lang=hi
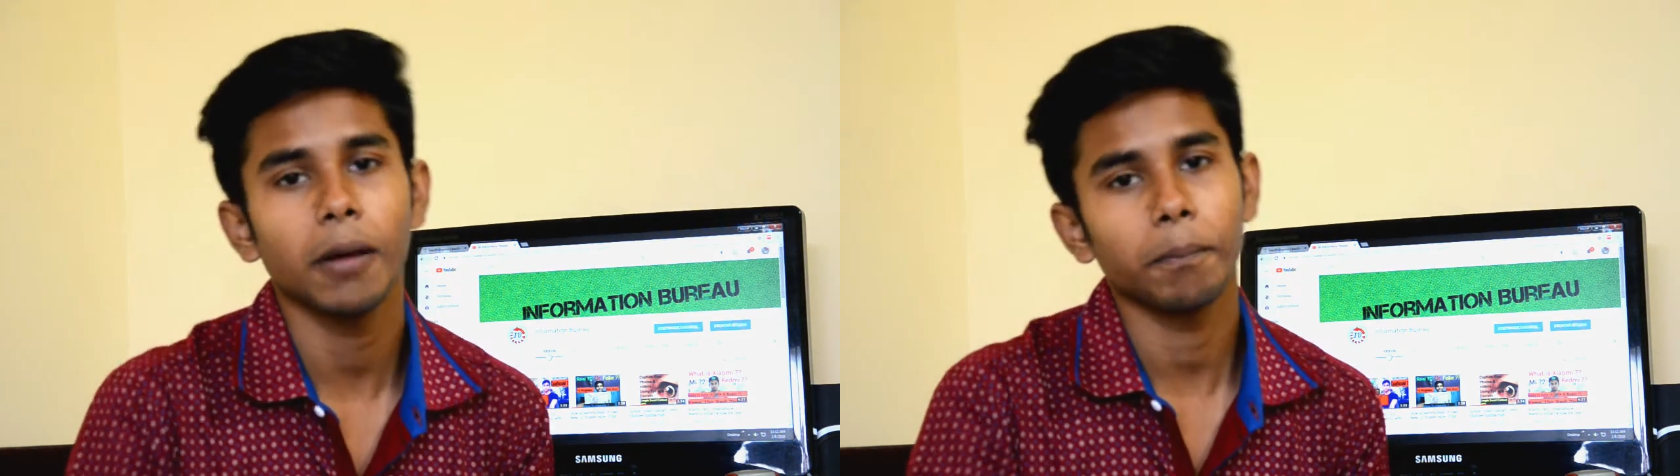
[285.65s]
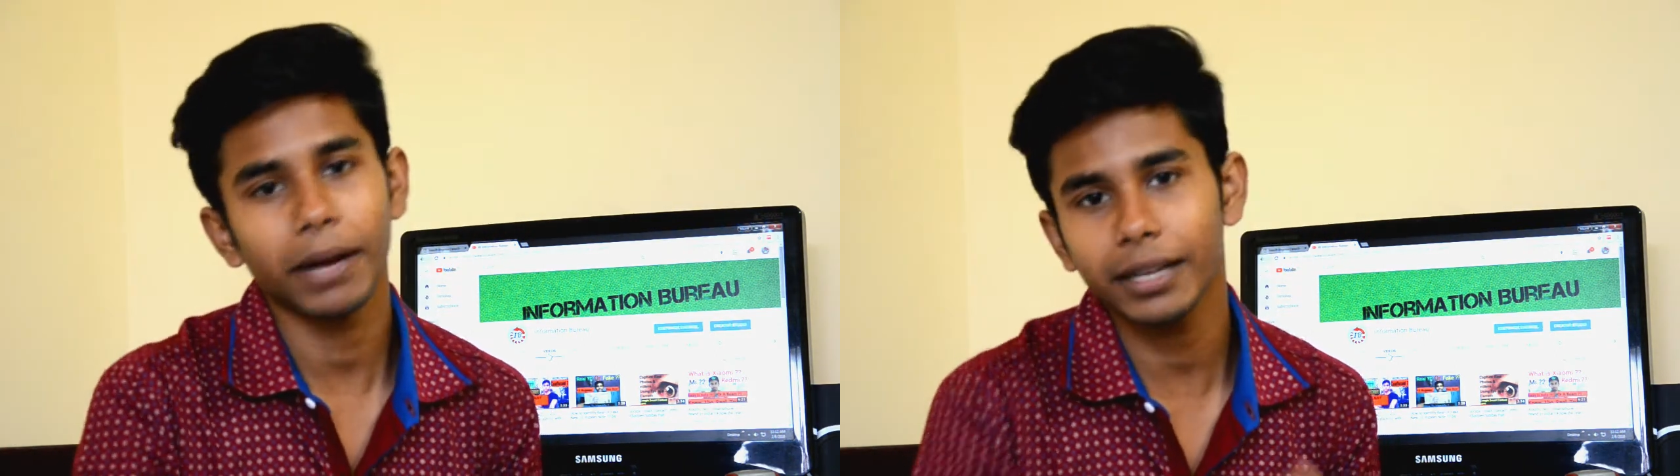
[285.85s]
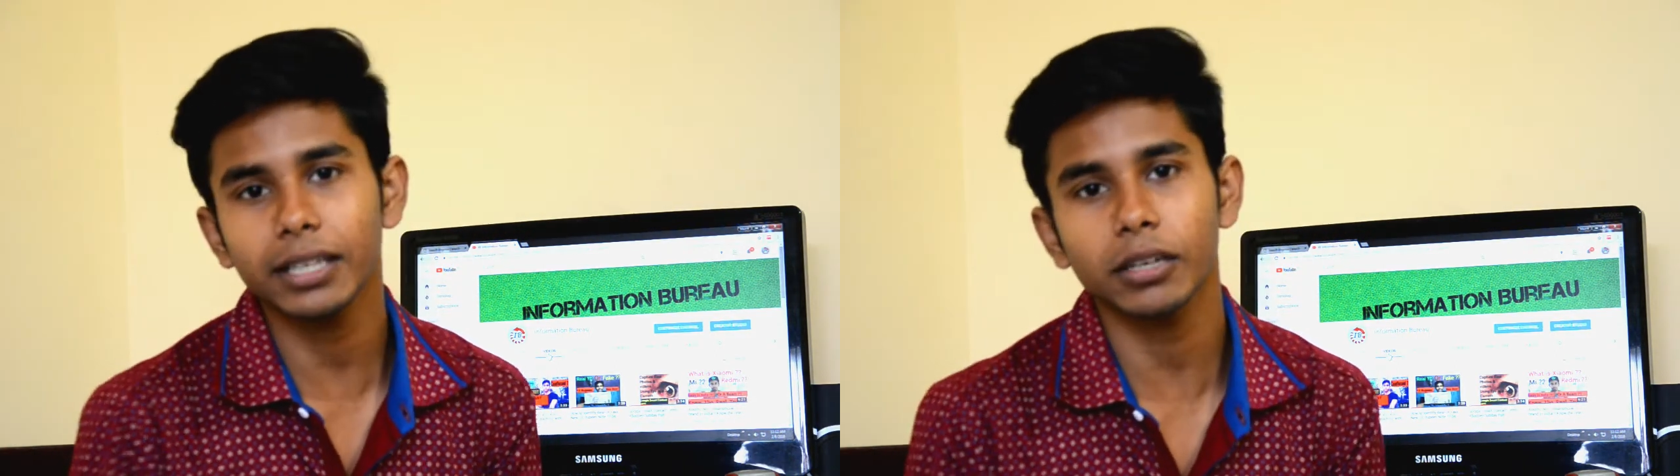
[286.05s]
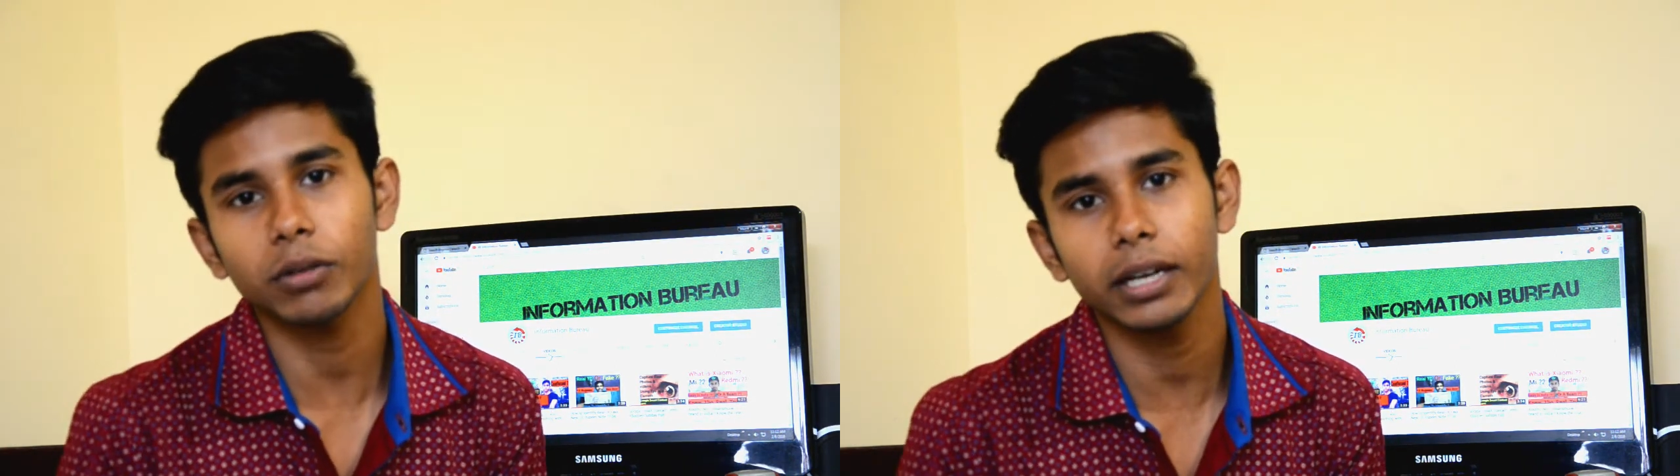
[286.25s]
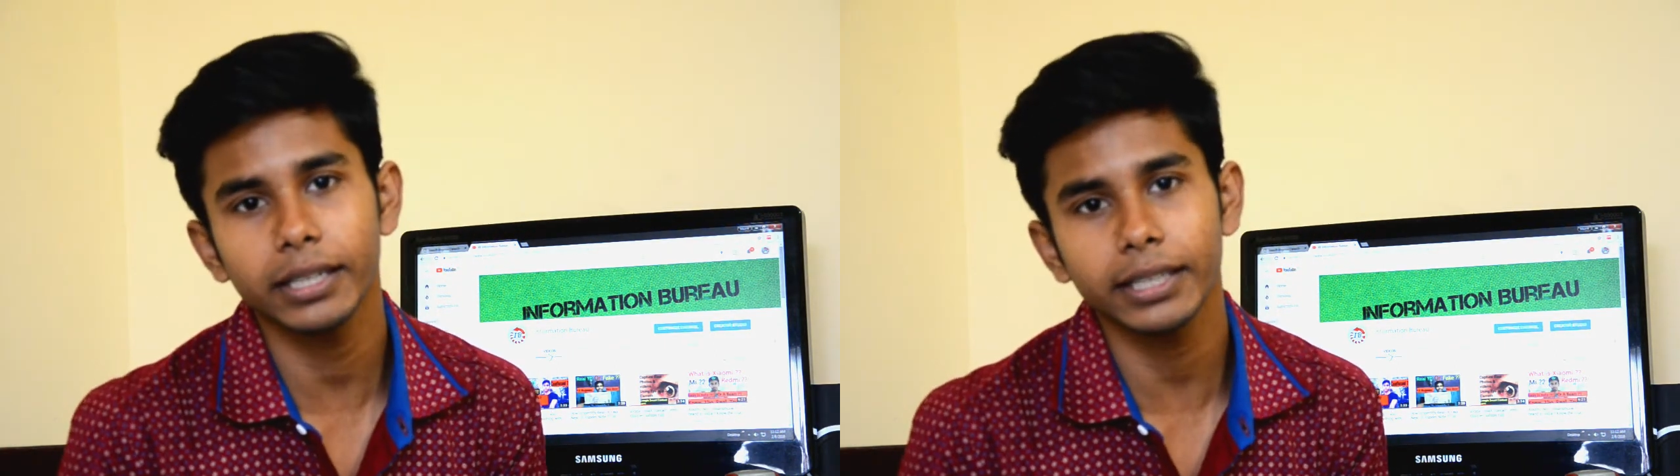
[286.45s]
बेहतर
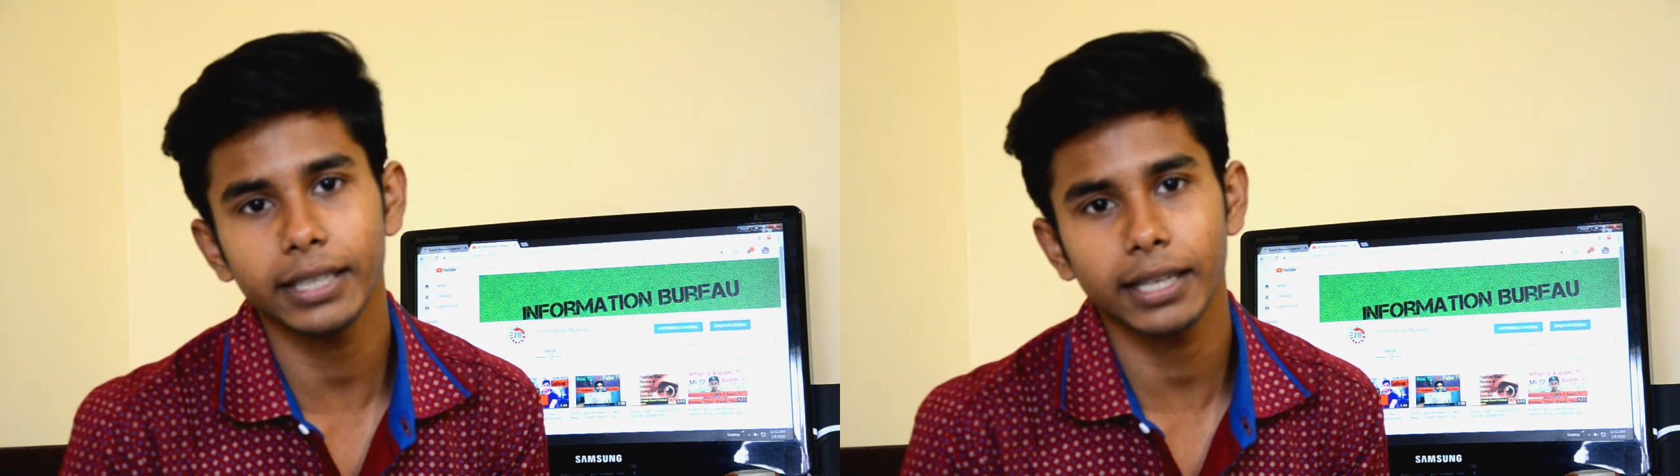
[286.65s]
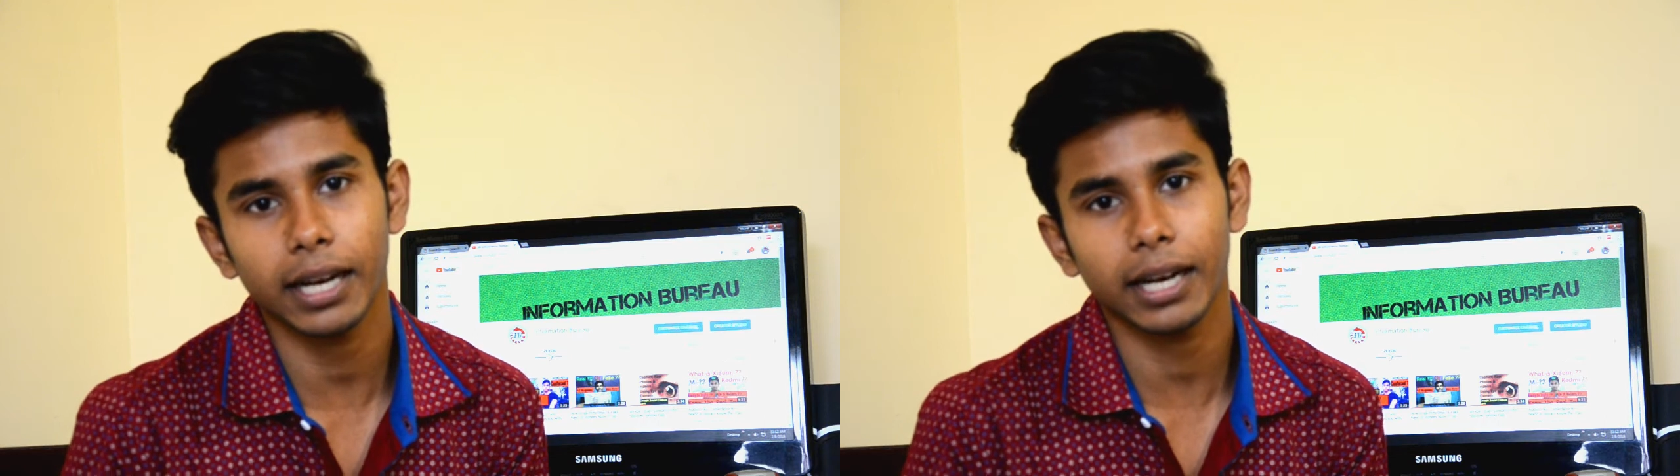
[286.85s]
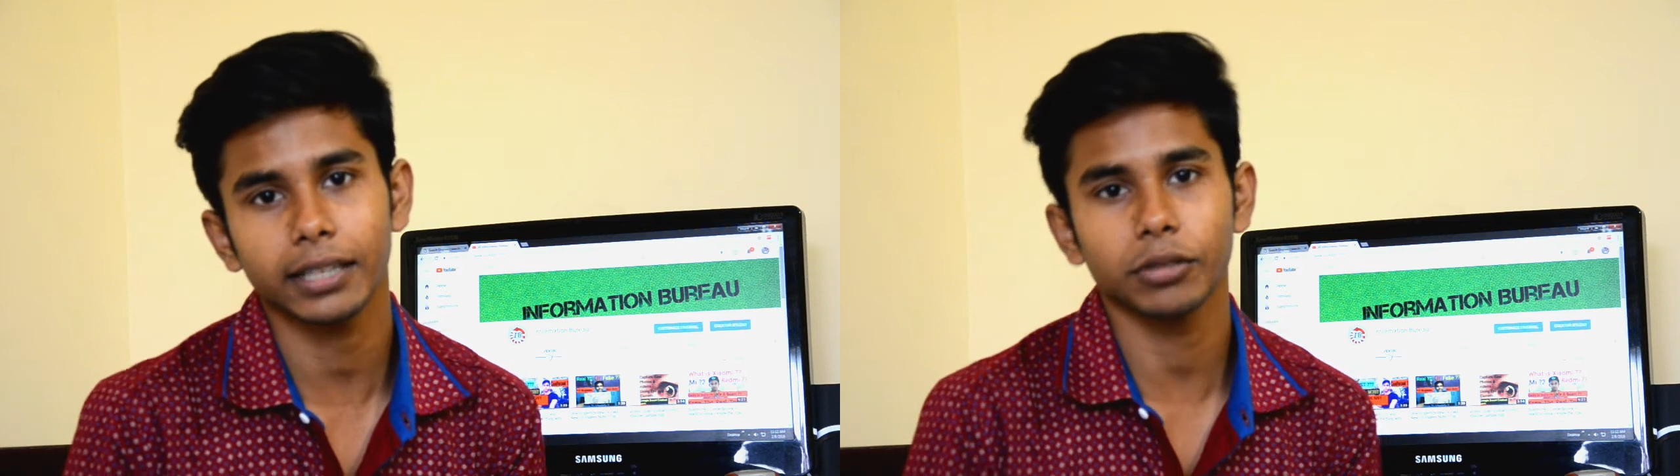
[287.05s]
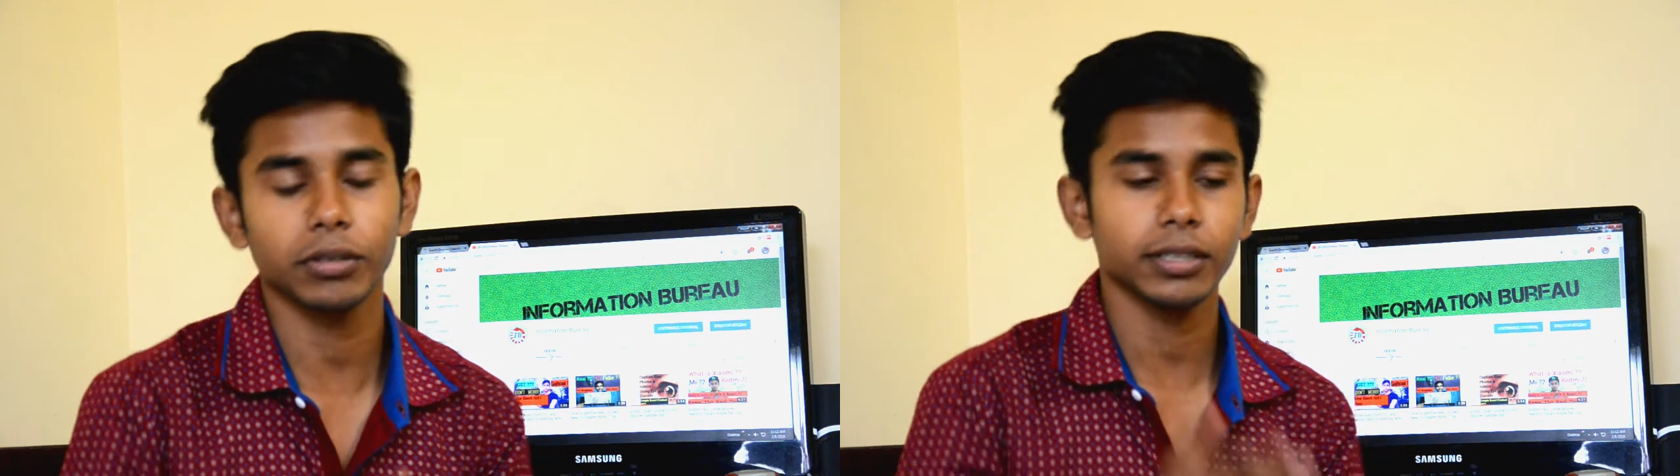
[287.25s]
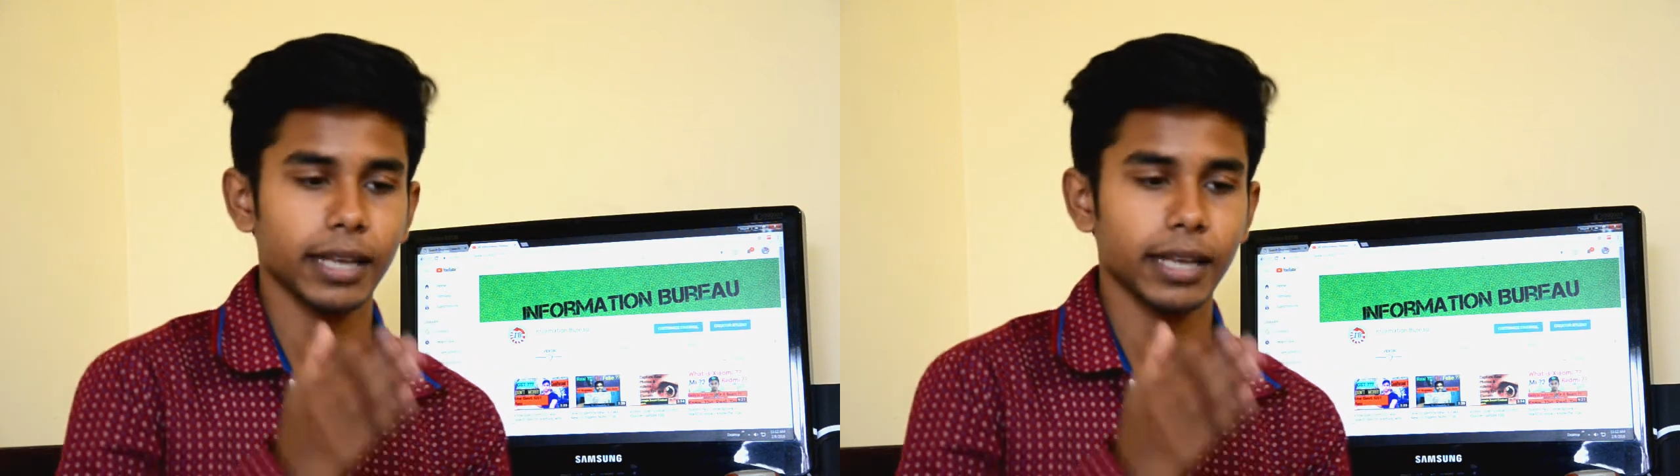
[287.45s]
क्वालिटी दे रहा है क्योंकि